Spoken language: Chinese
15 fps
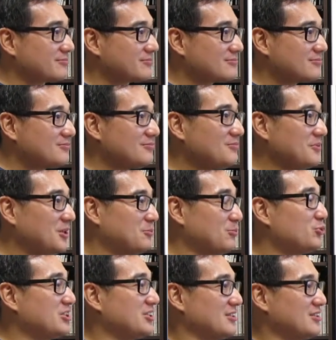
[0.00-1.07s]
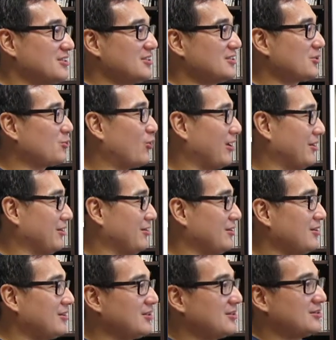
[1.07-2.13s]
嗯、不仅只是管
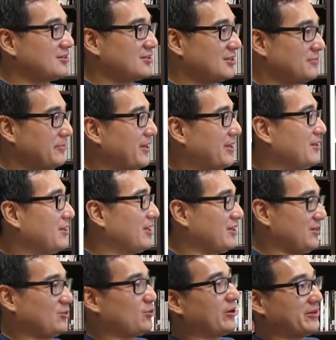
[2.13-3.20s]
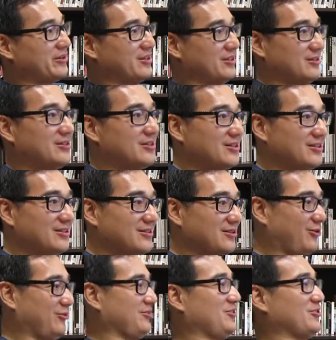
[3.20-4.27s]
设备，嗯、管人，嗯、
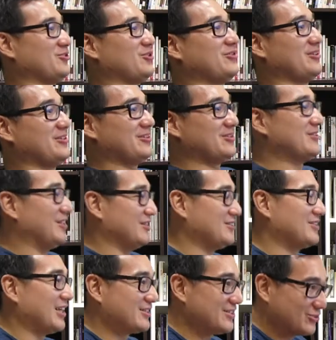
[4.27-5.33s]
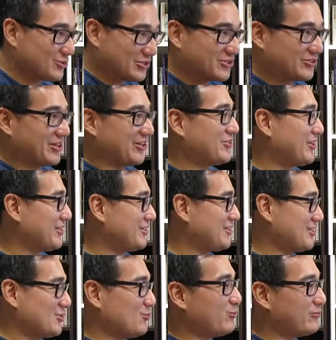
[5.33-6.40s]
哦，有时候人才是最重要，因为
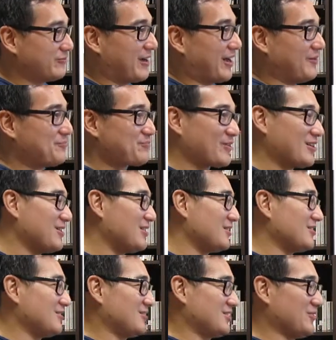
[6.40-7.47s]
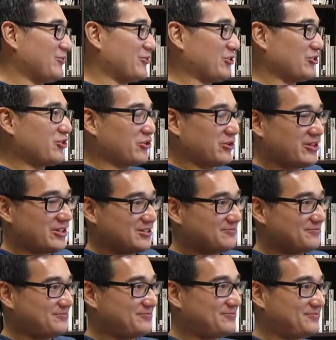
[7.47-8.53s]
师傅嘛，哦、师傅有时候有还还
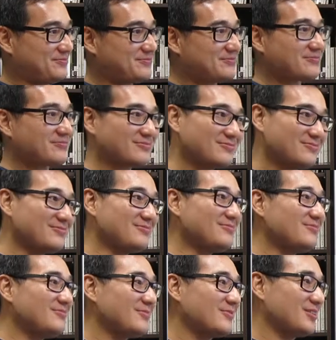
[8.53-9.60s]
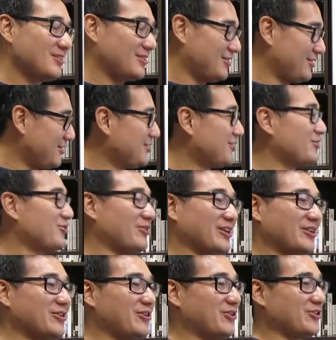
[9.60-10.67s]
是要董娘出出现。对，
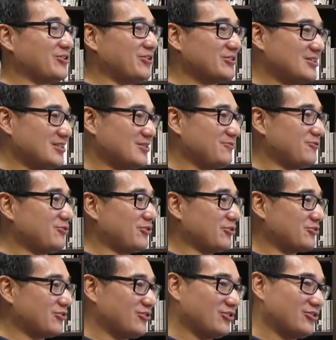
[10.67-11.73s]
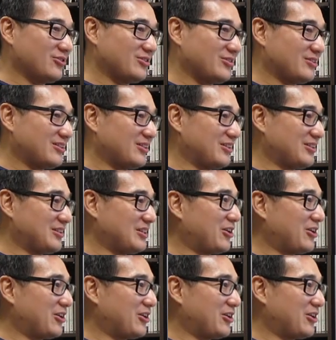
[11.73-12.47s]
因为有时候师傅有时候，哎、